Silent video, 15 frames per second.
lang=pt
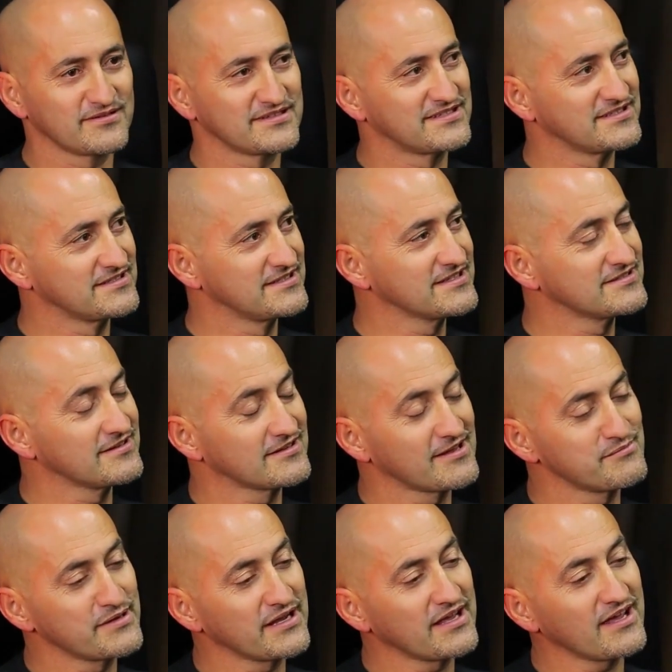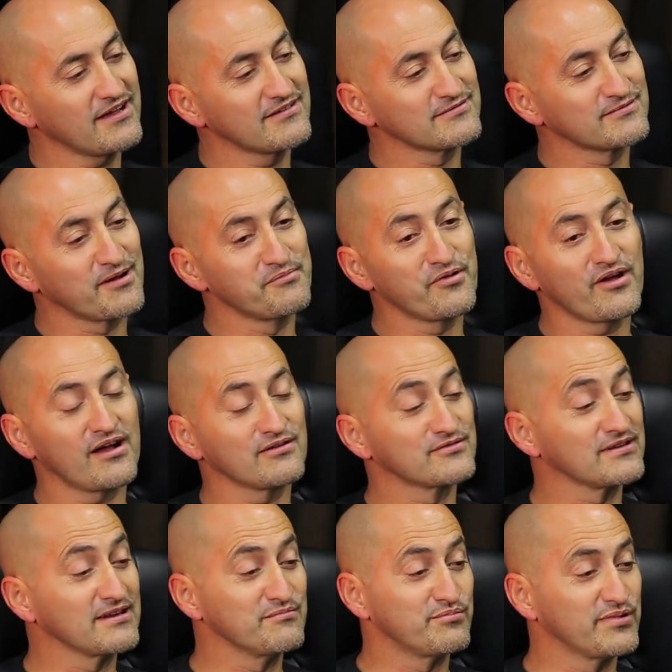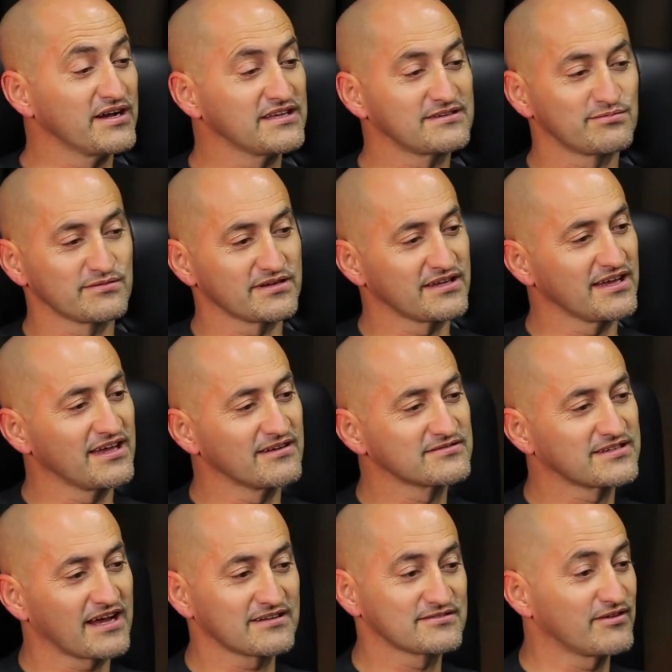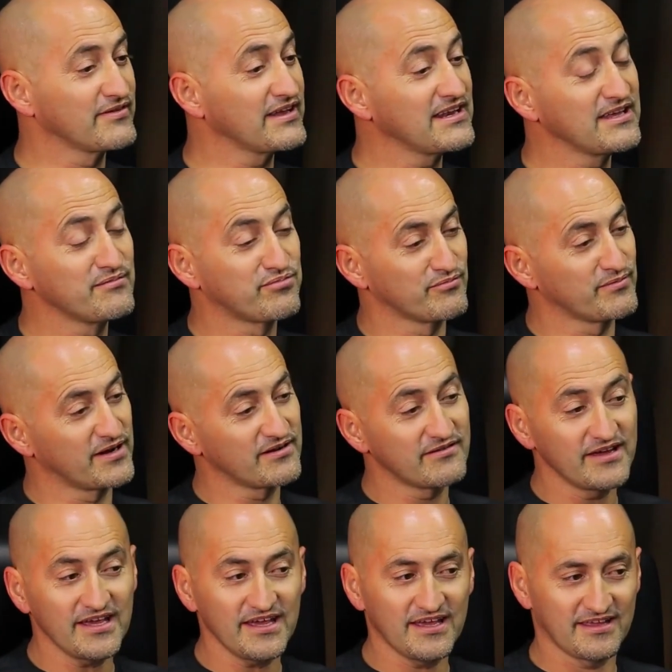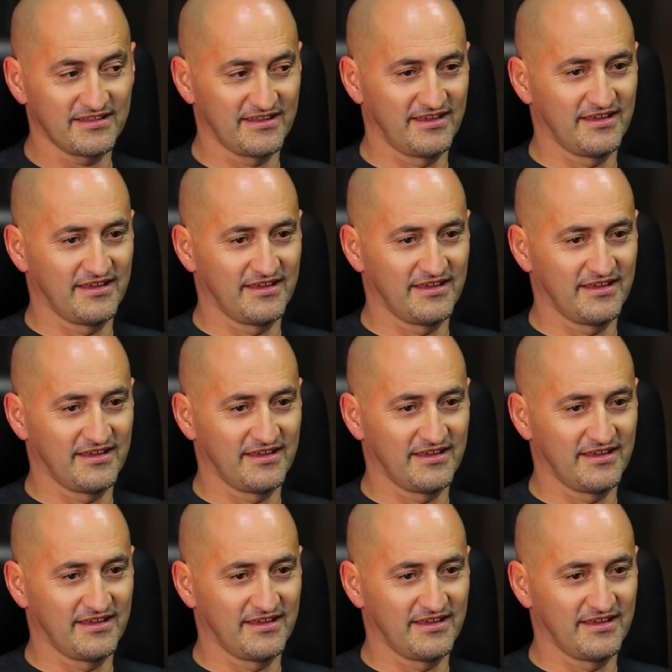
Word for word: esses dias eu até brinquei, ó, o caminhão é autolimpante, porque os caras só vê limpo, mas não é.